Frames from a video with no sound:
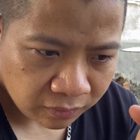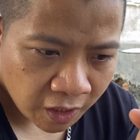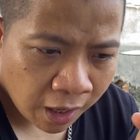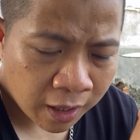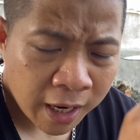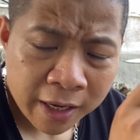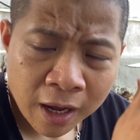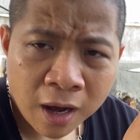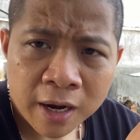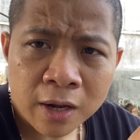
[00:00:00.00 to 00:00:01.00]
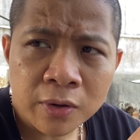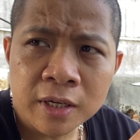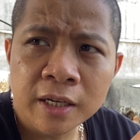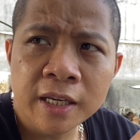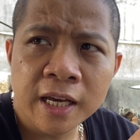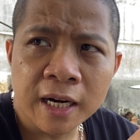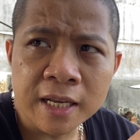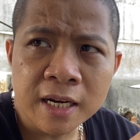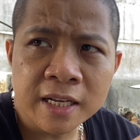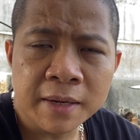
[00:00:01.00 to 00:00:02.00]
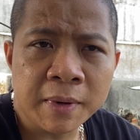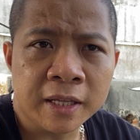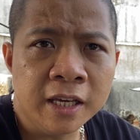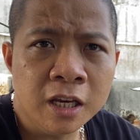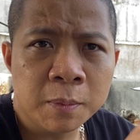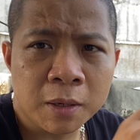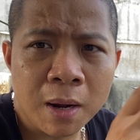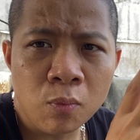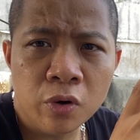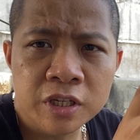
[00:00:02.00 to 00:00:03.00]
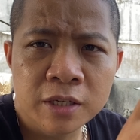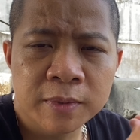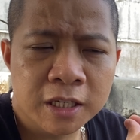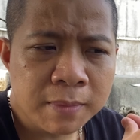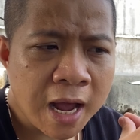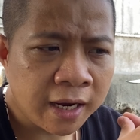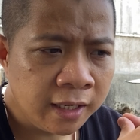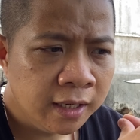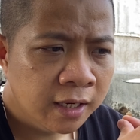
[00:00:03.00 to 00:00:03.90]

ở đây nhá ở đây có những ý kiến cá nhân như em này khi mà các bác mua chim ở trên mạng ấy